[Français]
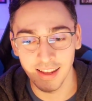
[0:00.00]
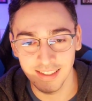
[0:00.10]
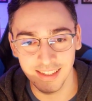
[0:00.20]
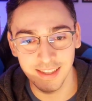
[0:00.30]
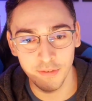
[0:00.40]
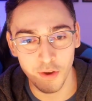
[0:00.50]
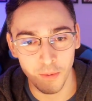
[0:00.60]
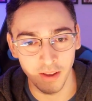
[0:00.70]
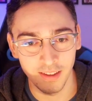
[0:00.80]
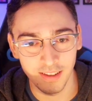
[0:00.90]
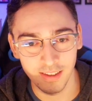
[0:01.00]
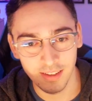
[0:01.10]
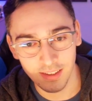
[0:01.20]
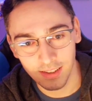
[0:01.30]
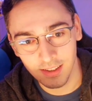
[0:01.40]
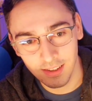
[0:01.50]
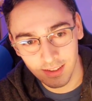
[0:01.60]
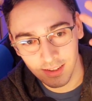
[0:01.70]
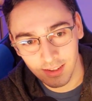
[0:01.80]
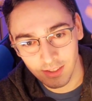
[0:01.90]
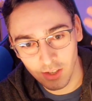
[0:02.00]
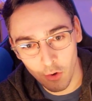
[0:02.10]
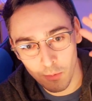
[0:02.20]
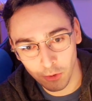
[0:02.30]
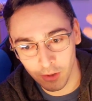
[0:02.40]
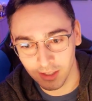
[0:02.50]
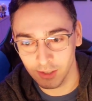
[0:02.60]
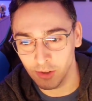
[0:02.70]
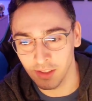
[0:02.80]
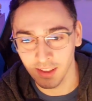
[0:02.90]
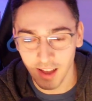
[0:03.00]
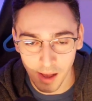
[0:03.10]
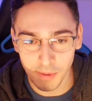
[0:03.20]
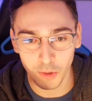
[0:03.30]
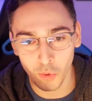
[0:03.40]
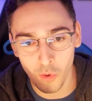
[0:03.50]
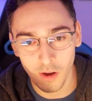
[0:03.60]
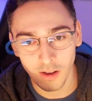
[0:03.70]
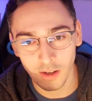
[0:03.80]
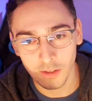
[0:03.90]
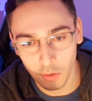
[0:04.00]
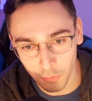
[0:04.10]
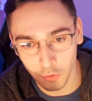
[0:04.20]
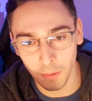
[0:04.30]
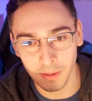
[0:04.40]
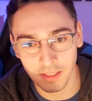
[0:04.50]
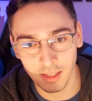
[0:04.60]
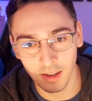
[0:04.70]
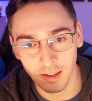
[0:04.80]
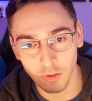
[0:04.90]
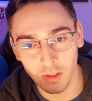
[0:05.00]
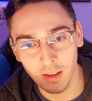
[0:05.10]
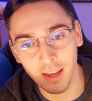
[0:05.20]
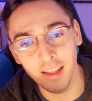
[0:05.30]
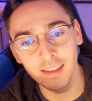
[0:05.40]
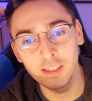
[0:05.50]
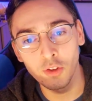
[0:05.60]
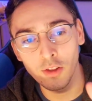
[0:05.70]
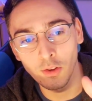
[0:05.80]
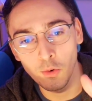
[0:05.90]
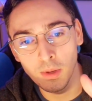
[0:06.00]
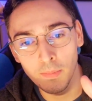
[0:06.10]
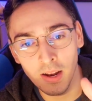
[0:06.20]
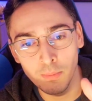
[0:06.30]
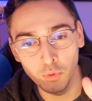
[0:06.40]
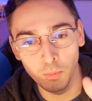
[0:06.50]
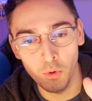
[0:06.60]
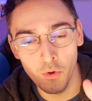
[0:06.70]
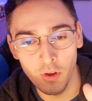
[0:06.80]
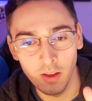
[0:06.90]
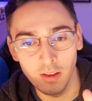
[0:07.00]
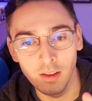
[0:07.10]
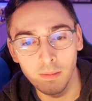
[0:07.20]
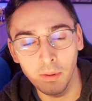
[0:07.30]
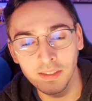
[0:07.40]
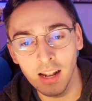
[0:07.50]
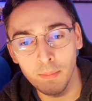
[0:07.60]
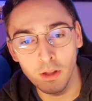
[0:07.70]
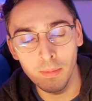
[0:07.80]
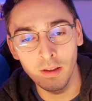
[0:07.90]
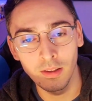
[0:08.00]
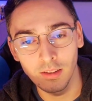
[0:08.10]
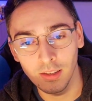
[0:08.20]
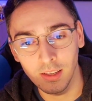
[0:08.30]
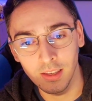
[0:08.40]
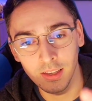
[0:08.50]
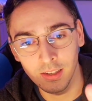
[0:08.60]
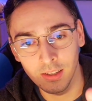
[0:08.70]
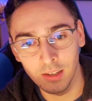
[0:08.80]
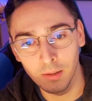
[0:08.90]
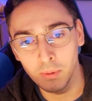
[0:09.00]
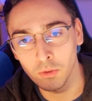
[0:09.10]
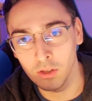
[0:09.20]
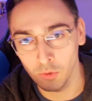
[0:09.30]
ça, c'est fait au moins. Ciao, monsieur Hendrickson. À bientôt. Ce fut un plaisir. Hendrickson, oublie pas les pouces bleus. Pense à l'abonnement. Et euh, pense aux réseaux